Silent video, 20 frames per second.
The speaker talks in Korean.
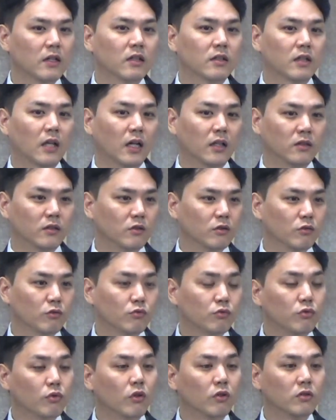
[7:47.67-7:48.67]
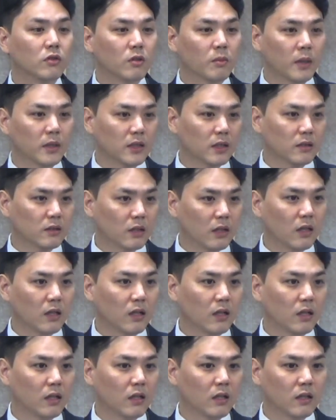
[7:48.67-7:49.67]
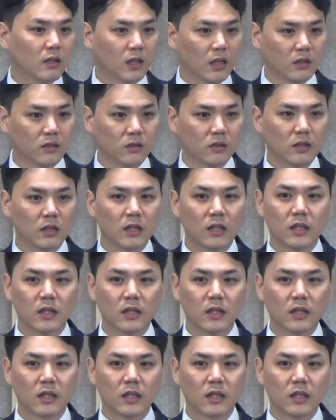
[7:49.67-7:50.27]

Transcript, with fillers: 나는 구원을 받았다라는